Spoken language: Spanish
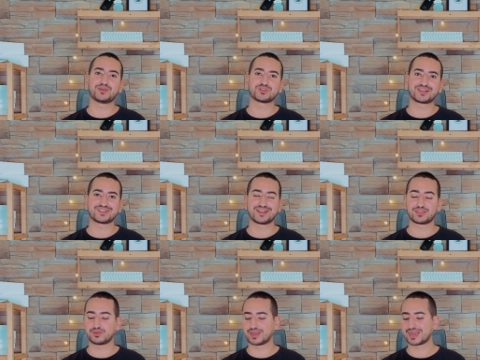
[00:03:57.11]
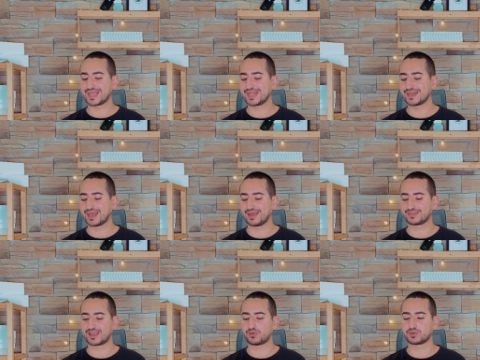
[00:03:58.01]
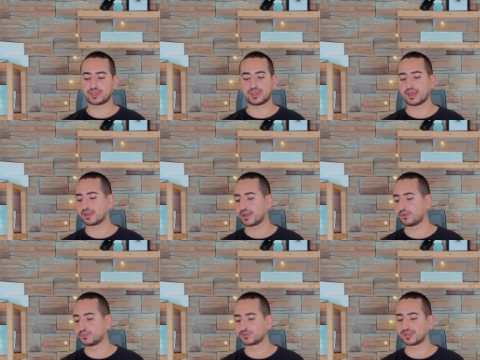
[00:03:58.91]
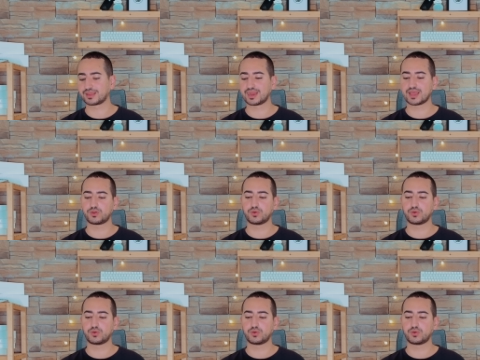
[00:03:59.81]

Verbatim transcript: tenemos que seleccionar el atajo que acabamos de crear